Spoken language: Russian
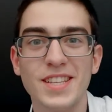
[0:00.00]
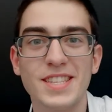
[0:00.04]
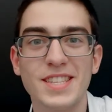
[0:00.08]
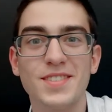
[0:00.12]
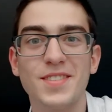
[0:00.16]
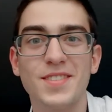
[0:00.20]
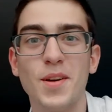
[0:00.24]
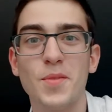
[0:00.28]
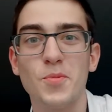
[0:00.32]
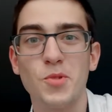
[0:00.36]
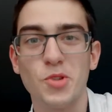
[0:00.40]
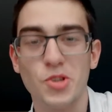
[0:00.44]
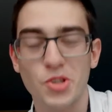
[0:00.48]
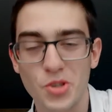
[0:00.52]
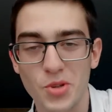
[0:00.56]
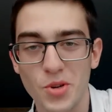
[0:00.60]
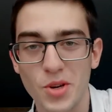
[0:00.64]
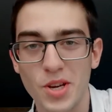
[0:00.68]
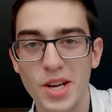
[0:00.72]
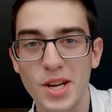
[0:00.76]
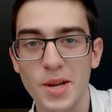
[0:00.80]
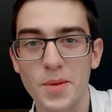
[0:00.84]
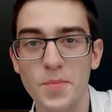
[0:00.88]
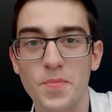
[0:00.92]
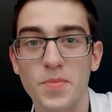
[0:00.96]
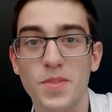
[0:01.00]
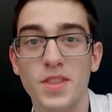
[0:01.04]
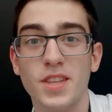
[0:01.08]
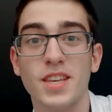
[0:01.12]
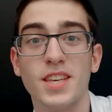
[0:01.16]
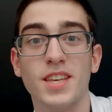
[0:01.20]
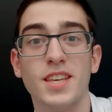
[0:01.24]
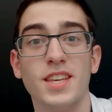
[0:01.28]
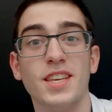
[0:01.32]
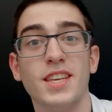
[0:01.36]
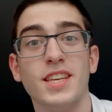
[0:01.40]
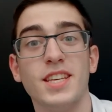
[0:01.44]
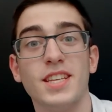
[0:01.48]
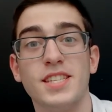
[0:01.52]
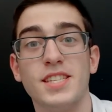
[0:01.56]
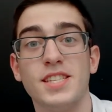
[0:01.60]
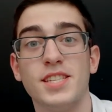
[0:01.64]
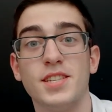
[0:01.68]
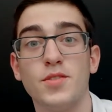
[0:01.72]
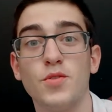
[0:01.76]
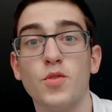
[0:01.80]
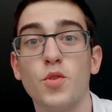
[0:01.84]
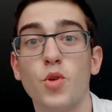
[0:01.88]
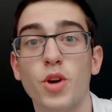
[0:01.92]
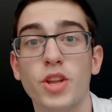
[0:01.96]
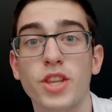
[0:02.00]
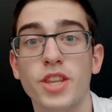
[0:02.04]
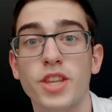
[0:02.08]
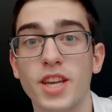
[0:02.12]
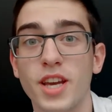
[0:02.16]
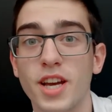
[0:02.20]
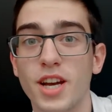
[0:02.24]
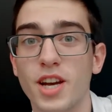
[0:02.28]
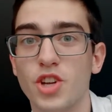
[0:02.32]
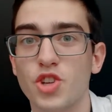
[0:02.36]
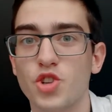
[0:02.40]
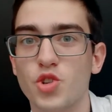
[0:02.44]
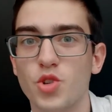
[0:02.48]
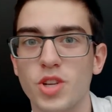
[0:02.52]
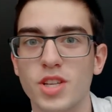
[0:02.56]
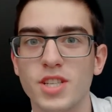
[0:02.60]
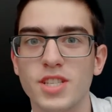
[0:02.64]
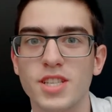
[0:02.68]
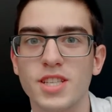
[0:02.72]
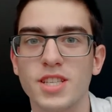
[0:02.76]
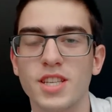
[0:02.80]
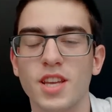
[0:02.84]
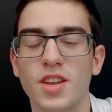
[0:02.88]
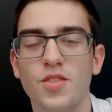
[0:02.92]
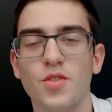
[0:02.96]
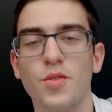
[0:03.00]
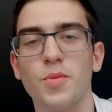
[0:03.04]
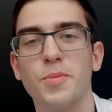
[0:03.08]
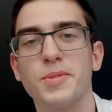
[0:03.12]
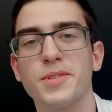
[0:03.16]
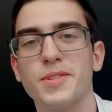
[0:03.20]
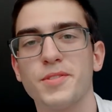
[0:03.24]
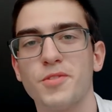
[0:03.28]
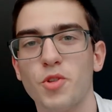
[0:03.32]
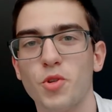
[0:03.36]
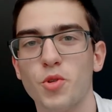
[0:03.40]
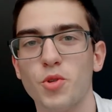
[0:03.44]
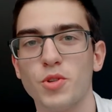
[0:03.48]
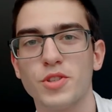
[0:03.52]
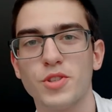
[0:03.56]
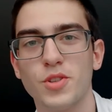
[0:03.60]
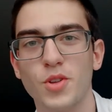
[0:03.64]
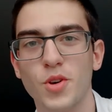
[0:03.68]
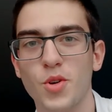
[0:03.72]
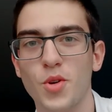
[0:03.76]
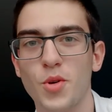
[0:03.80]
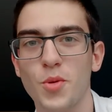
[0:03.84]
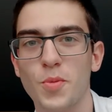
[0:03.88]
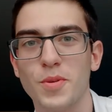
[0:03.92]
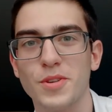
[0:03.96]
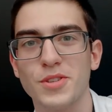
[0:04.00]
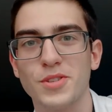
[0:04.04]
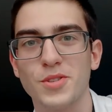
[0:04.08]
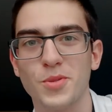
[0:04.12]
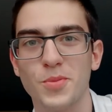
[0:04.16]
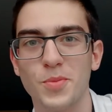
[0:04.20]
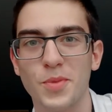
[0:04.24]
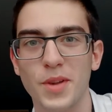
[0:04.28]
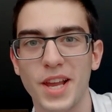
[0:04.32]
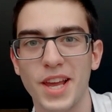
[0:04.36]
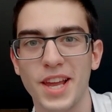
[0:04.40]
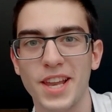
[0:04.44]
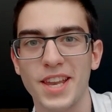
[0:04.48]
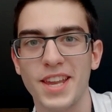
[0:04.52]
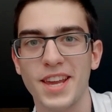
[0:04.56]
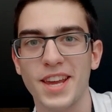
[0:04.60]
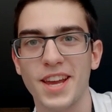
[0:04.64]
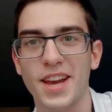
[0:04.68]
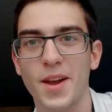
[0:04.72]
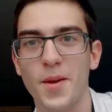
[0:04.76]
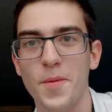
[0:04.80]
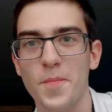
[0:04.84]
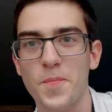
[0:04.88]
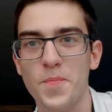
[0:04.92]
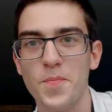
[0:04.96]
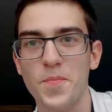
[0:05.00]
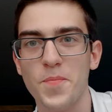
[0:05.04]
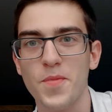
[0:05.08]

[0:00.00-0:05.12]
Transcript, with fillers: с вами Жора, и сегодня я хочу рассказать вам свою историю поступления